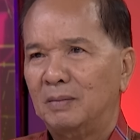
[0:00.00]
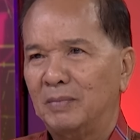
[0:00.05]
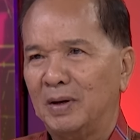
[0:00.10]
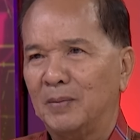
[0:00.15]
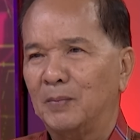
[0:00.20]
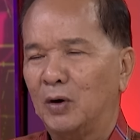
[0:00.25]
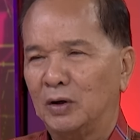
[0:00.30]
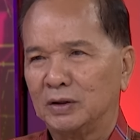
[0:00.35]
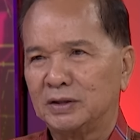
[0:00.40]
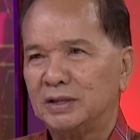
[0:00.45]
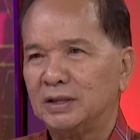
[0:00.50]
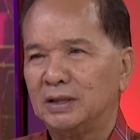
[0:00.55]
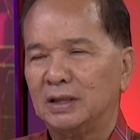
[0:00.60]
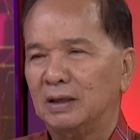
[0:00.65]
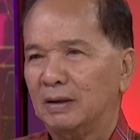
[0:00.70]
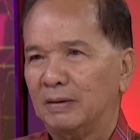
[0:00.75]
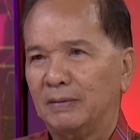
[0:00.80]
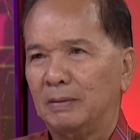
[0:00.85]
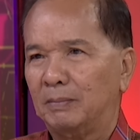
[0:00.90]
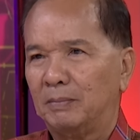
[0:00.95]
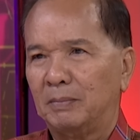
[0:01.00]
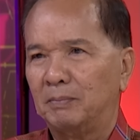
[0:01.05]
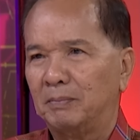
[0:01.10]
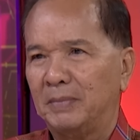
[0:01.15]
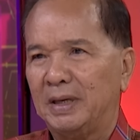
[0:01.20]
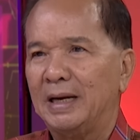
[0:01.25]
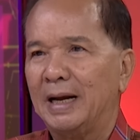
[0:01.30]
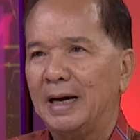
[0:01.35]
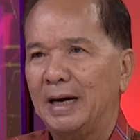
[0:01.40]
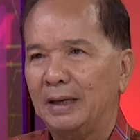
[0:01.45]
ไม่บอกเชื่อว่า
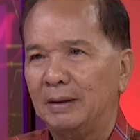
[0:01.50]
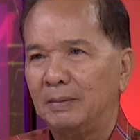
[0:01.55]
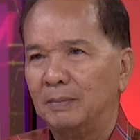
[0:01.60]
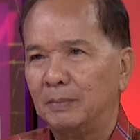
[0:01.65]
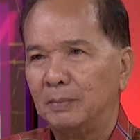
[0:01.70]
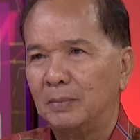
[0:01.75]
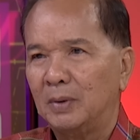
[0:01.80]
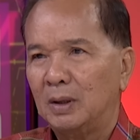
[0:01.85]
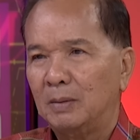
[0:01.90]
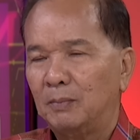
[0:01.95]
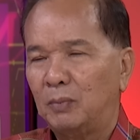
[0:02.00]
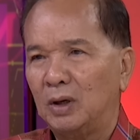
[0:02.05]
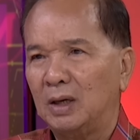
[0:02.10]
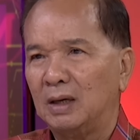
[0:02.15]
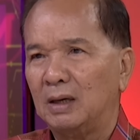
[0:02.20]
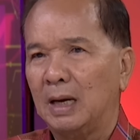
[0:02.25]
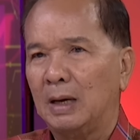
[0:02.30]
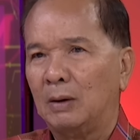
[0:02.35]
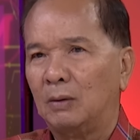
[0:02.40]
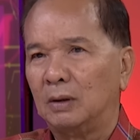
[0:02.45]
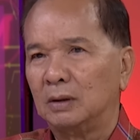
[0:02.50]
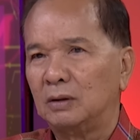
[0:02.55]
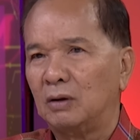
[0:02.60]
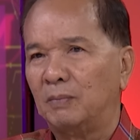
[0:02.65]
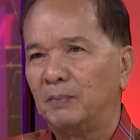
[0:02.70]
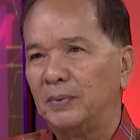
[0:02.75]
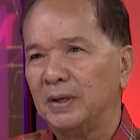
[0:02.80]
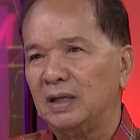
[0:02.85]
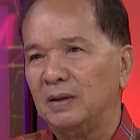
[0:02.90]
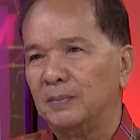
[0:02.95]
ไม่ได้ไม่ยอมเพราะนั้นเราก็
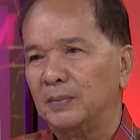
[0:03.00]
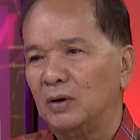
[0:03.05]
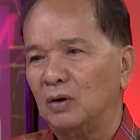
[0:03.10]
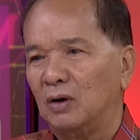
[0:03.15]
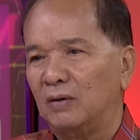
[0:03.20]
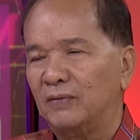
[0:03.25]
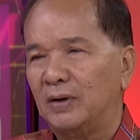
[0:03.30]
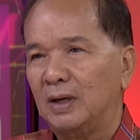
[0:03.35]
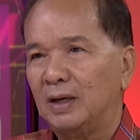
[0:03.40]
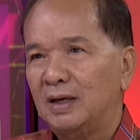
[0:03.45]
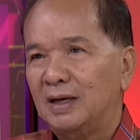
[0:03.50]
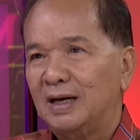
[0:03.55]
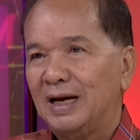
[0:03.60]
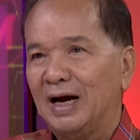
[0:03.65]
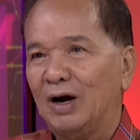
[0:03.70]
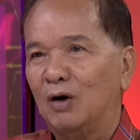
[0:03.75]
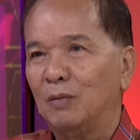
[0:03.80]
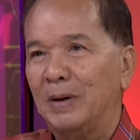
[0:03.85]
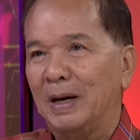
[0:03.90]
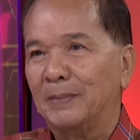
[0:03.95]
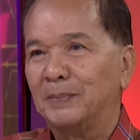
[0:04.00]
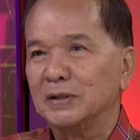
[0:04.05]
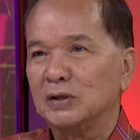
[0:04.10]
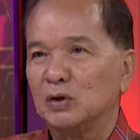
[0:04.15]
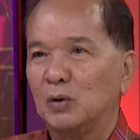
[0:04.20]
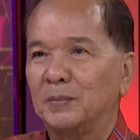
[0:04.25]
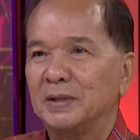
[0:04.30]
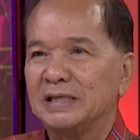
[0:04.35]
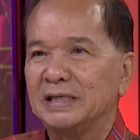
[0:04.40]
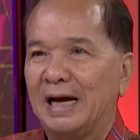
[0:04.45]
ต้องประนีประนอมเอาแบบผ
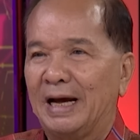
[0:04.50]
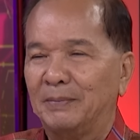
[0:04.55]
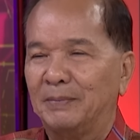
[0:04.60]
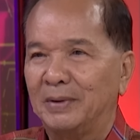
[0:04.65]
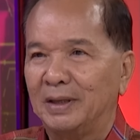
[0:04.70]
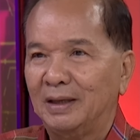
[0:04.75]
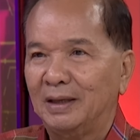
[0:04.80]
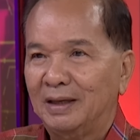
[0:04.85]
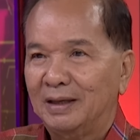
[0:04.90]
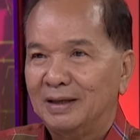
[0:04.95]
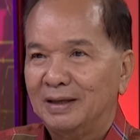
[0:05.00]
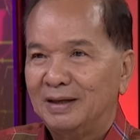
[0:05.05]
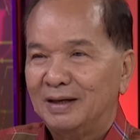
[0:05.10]
สมผสานไหม